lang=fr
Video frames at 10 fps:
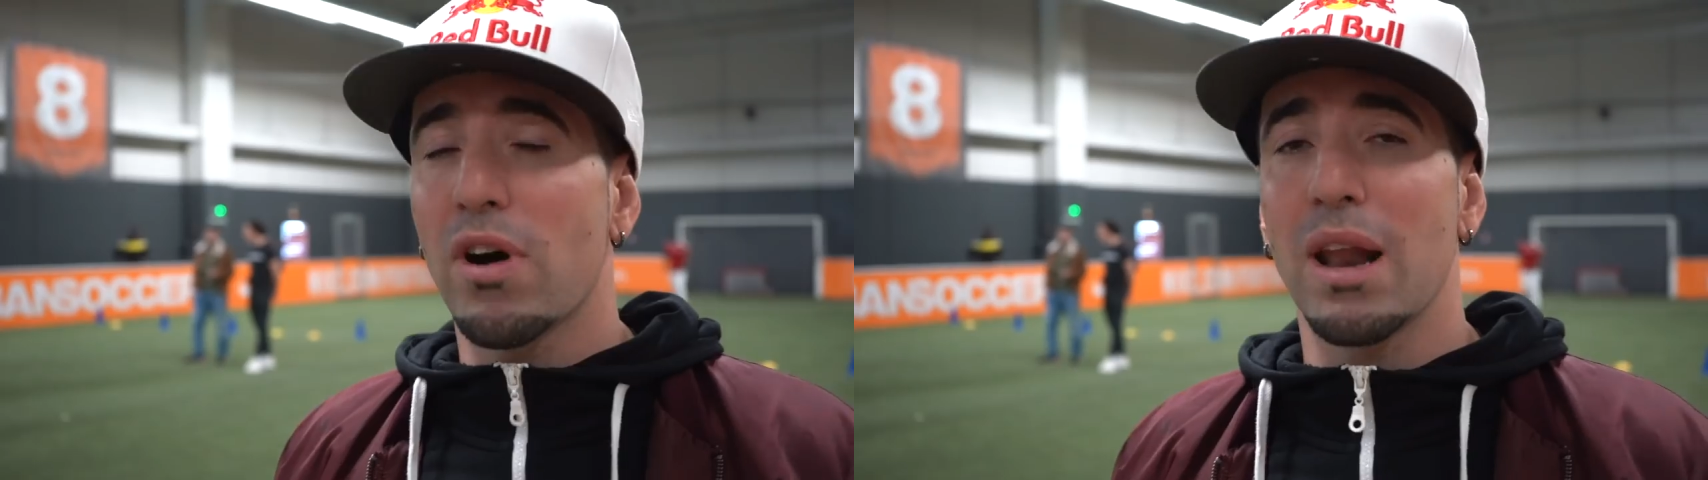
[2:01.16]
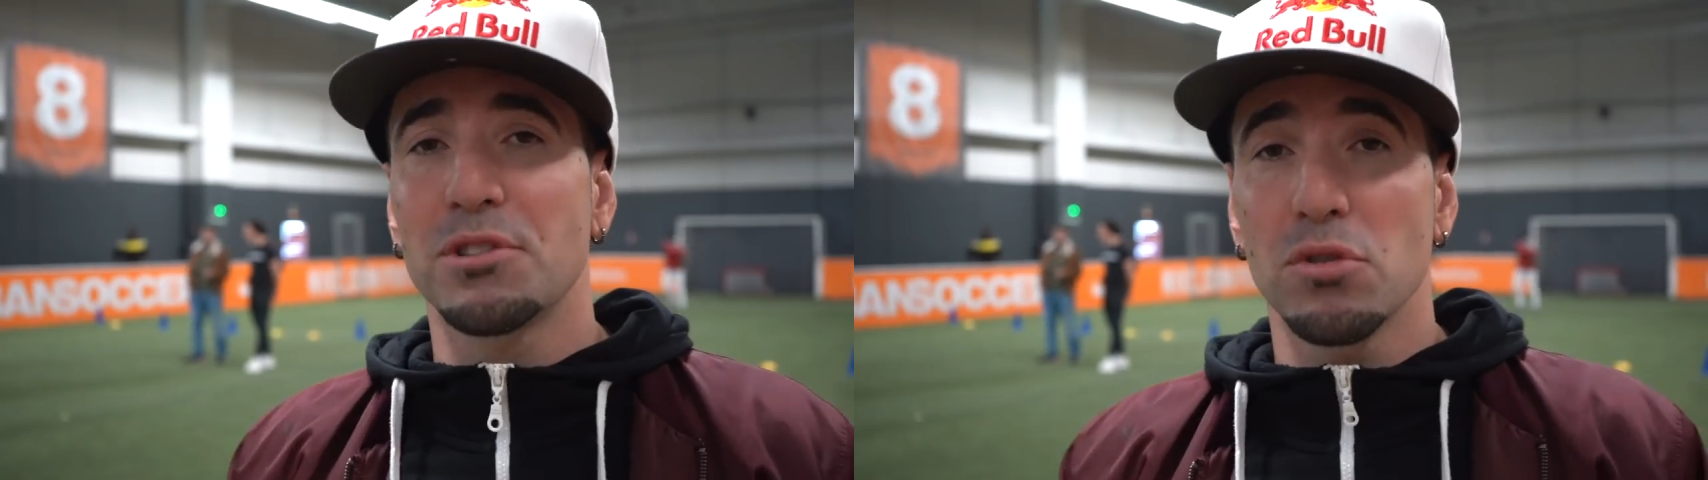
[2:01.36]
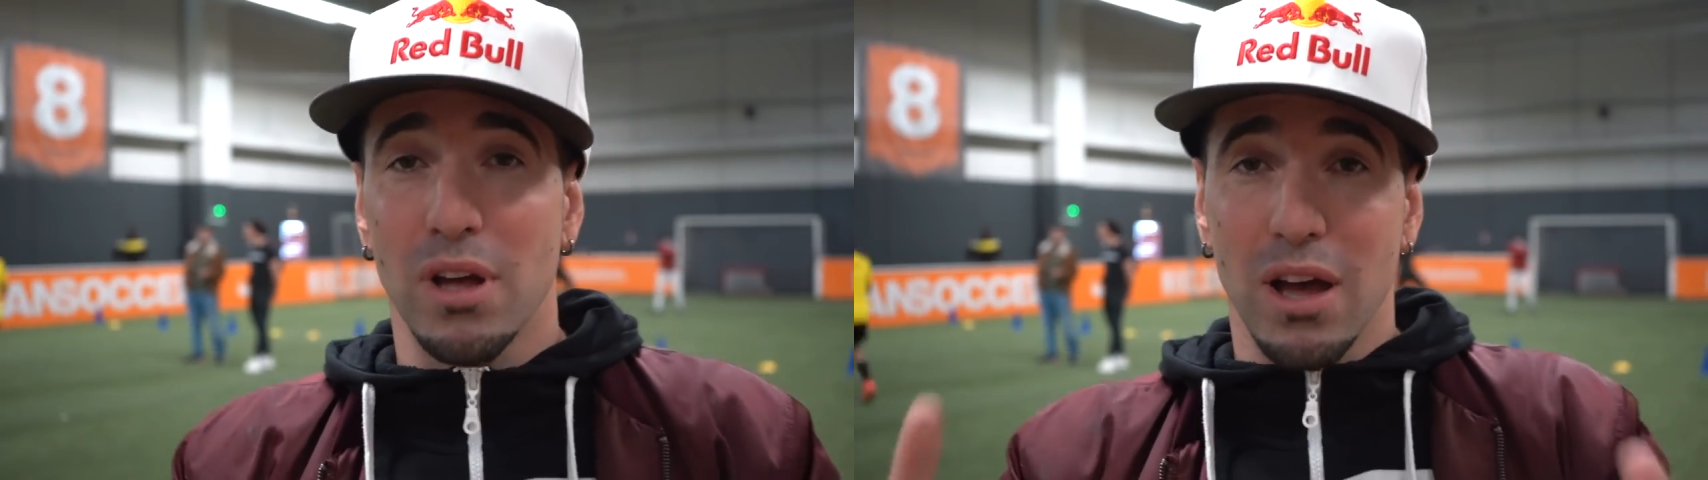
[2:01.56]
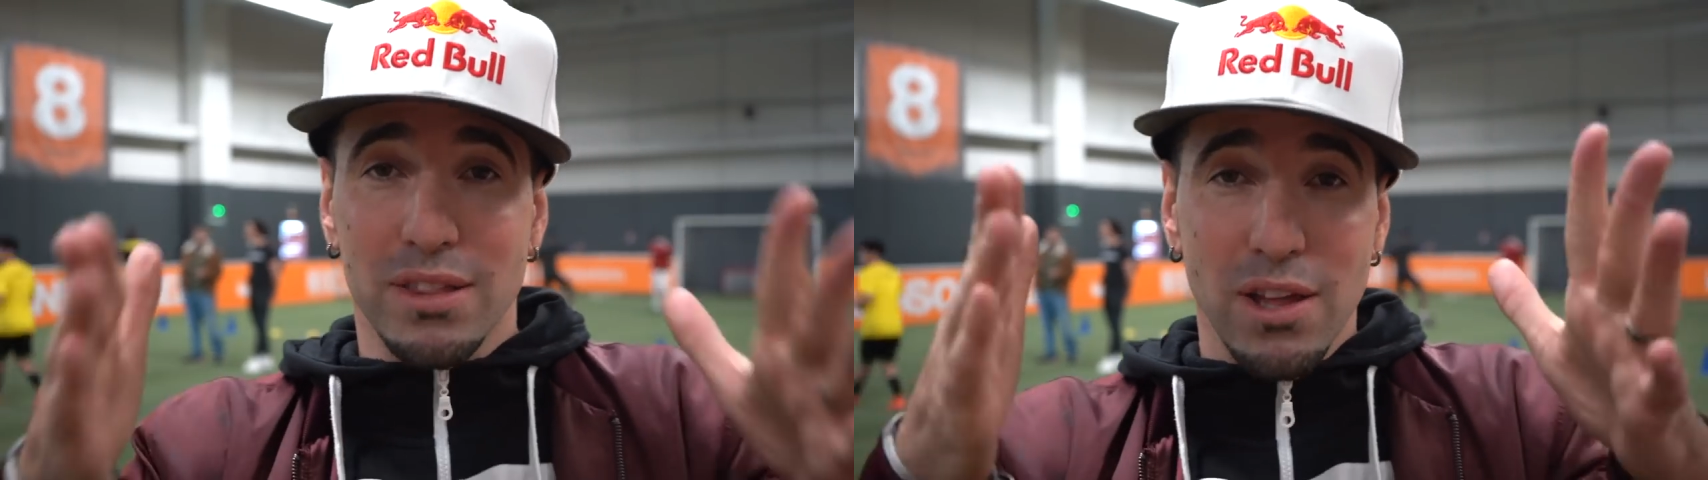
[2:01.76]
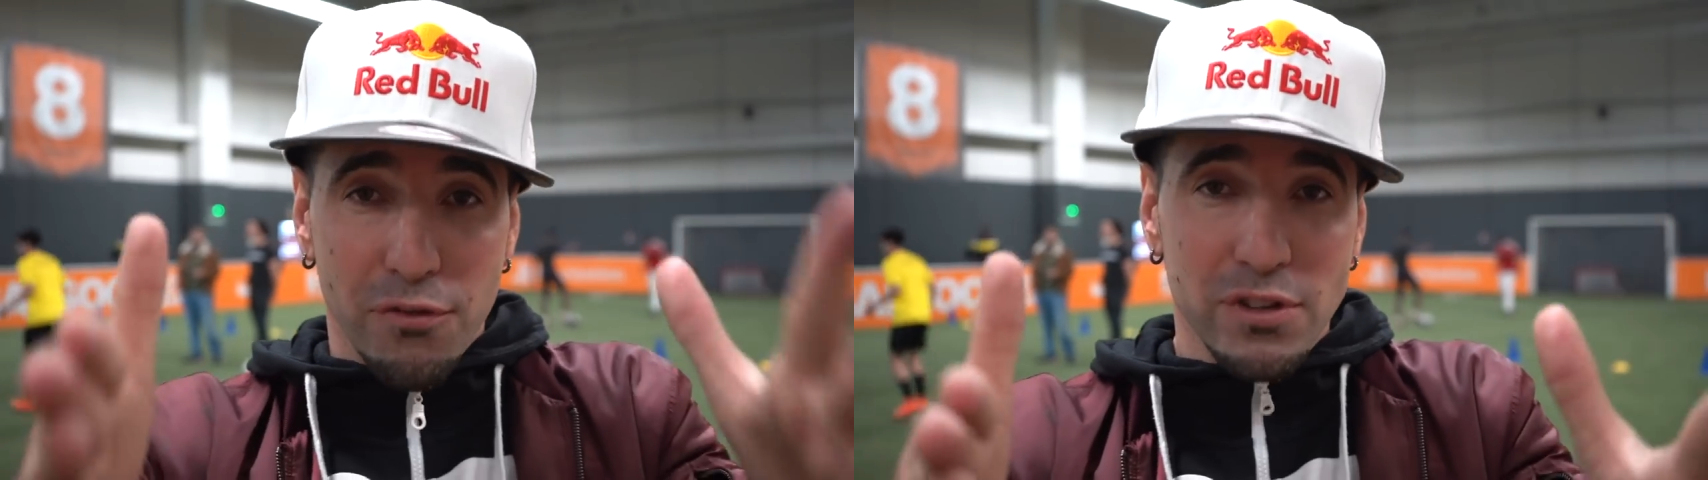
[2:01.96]
voir l'aptitude euh,
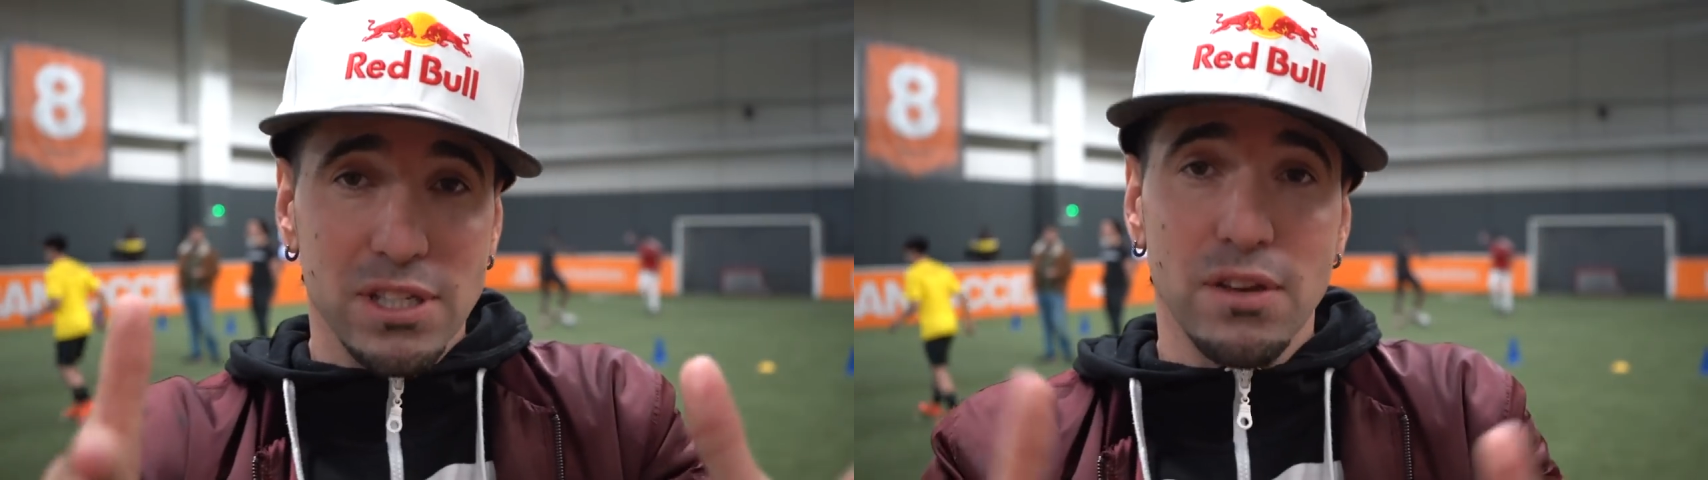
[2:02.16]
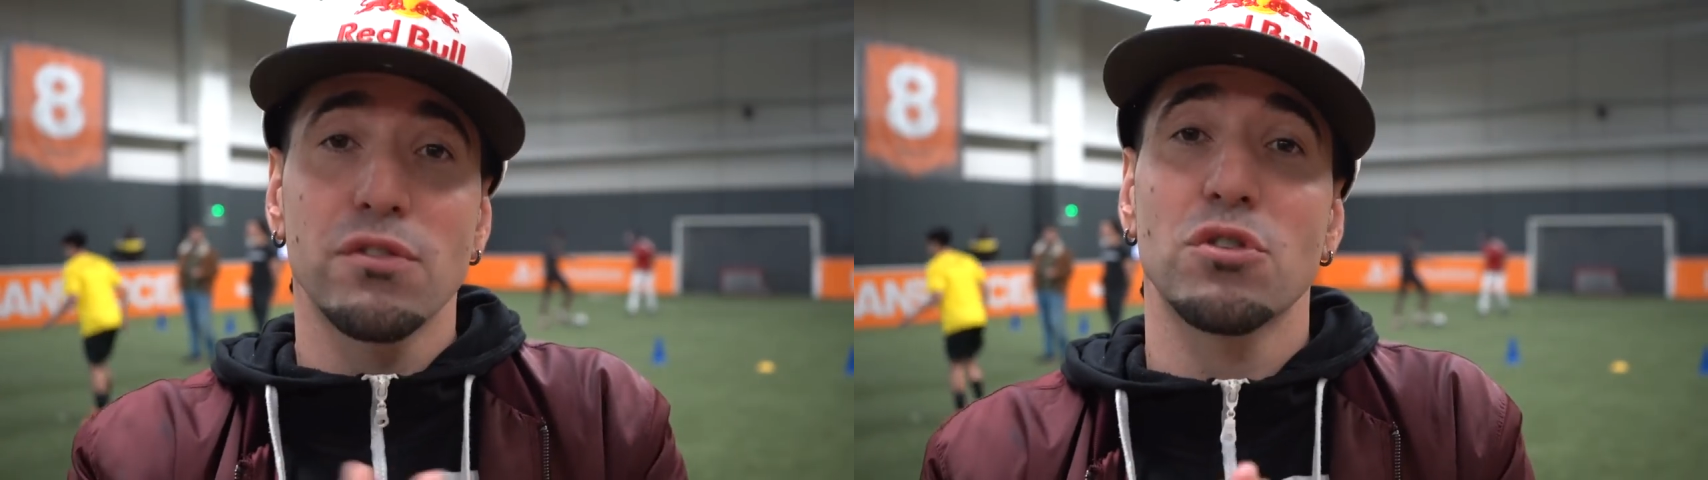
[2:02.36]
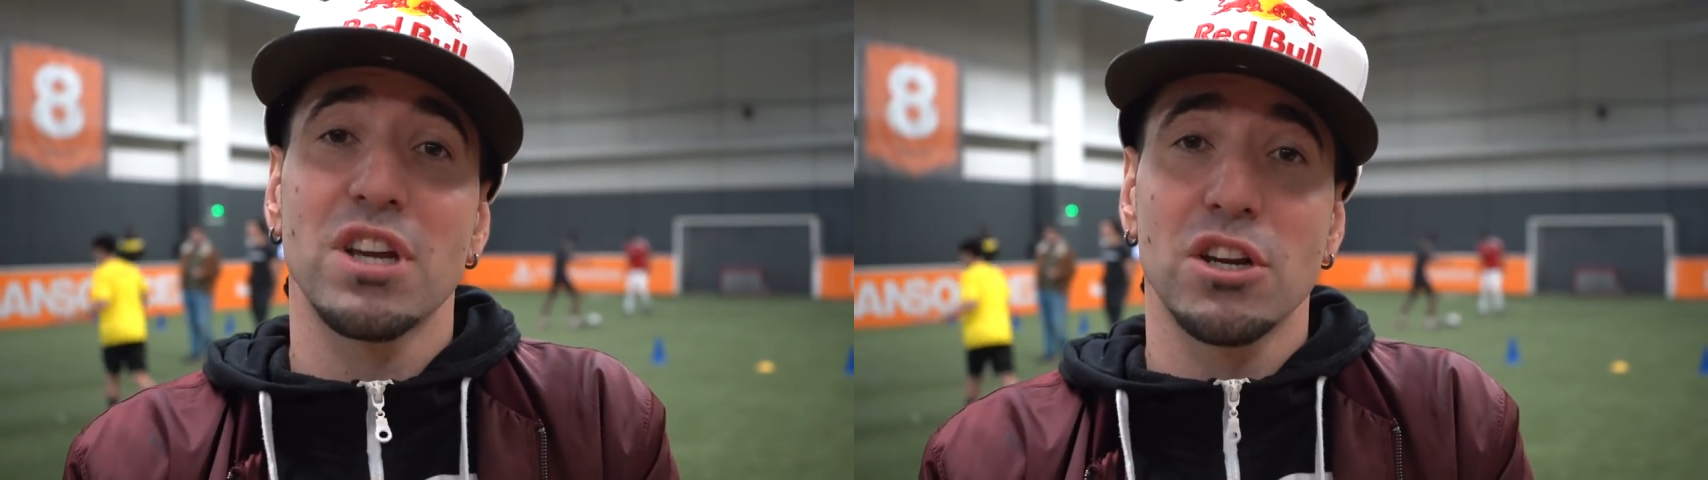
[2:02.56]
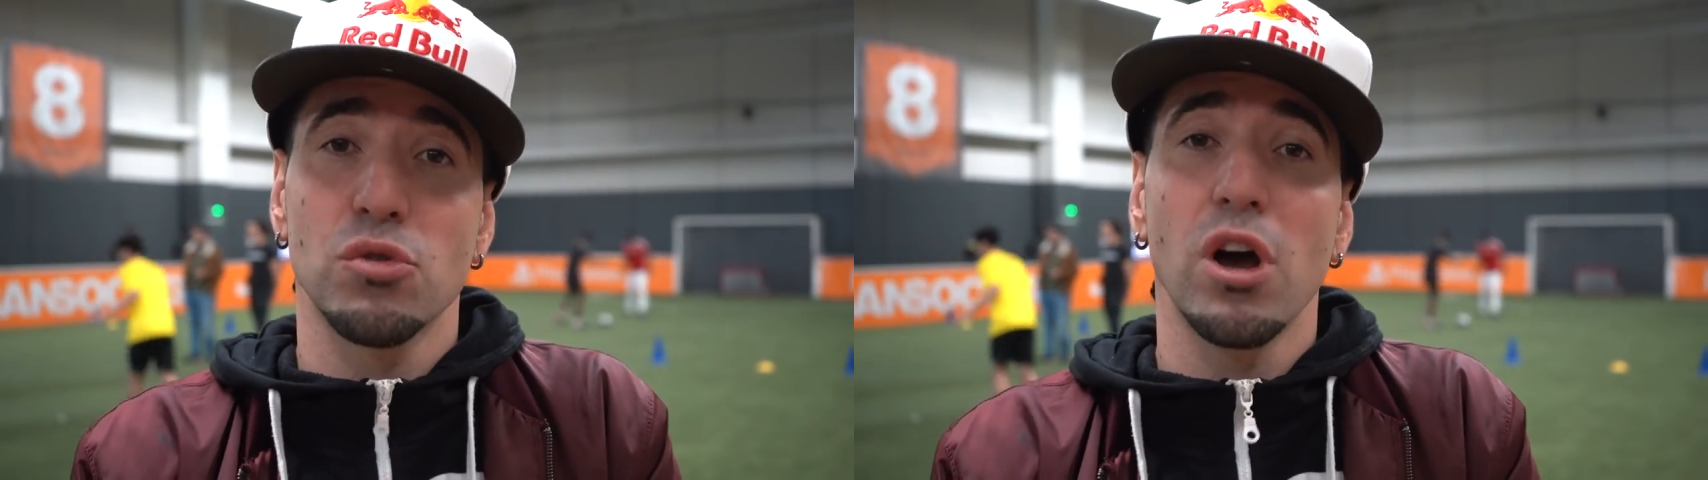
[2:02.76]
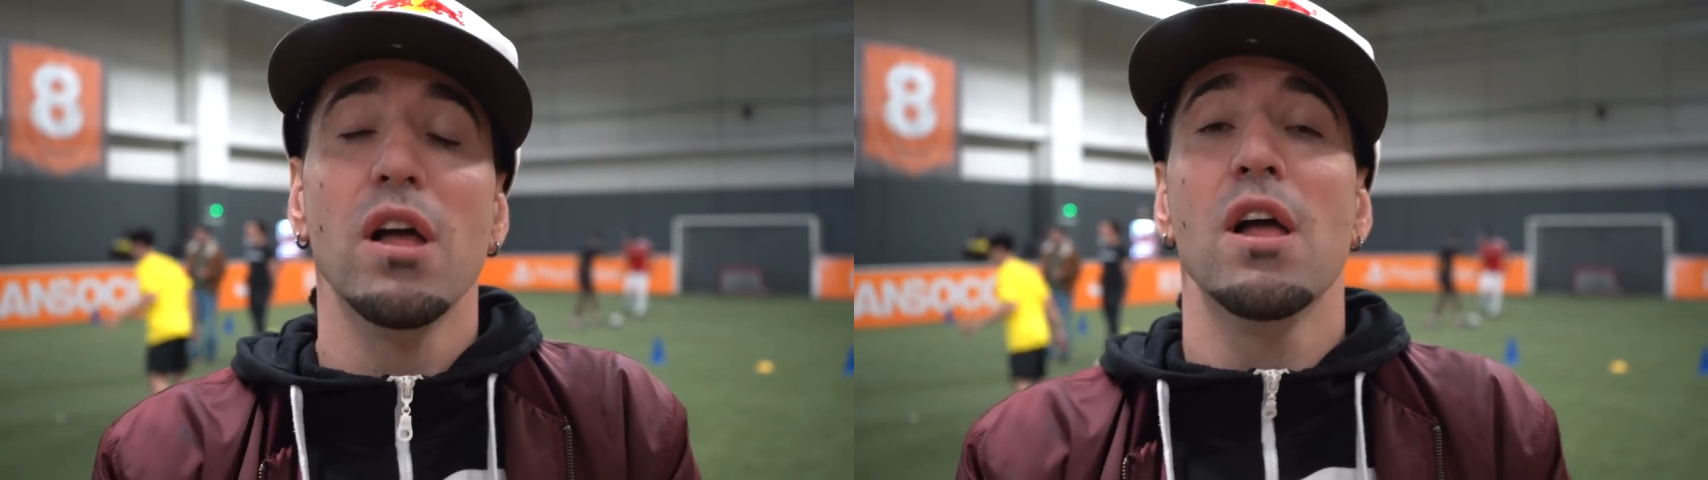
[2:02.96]
défensive de chaque
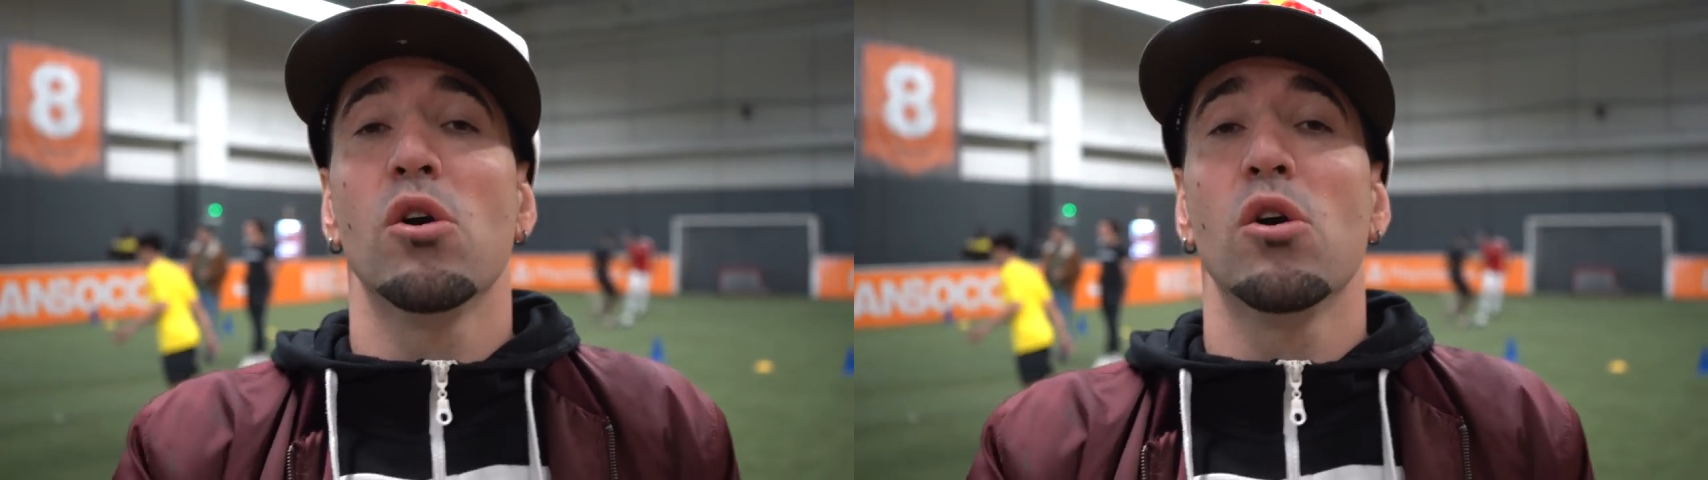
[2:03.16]
joueur.